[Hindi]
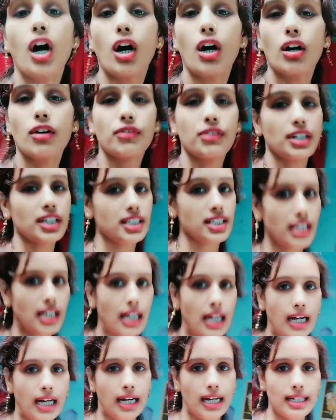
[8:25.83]
और अवनी जी
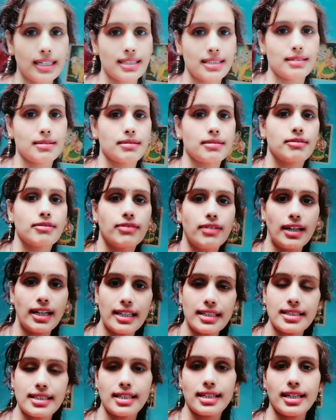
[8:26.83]
का आज
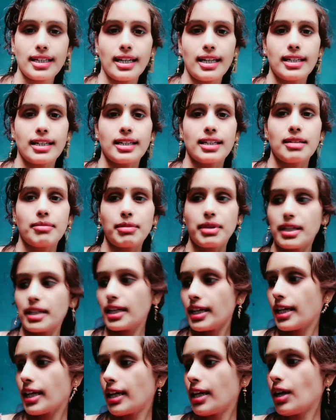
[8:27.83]
फास्ट है यानी कि
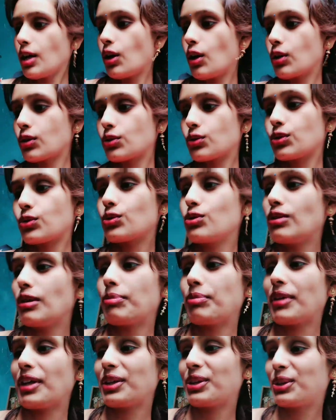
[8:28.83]
मंडे है और कुकू
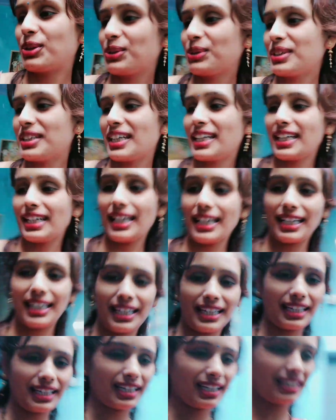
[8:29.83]
अपना दूध ठंडा कर रही है